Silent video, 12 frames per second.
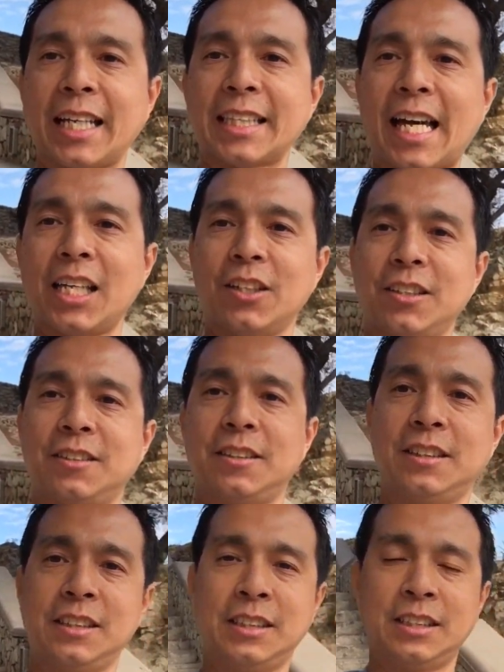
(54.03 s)
kaya tayo.
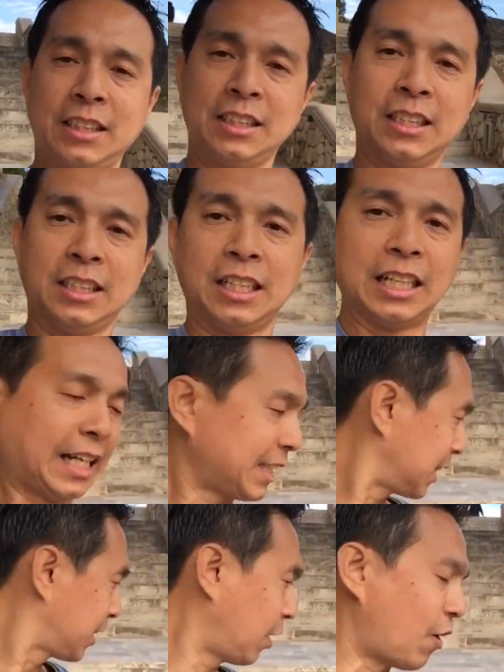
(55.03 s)

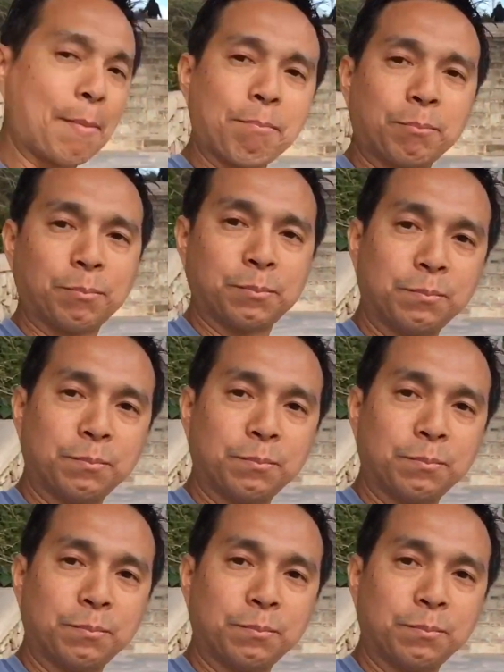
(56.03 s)
Let's go up.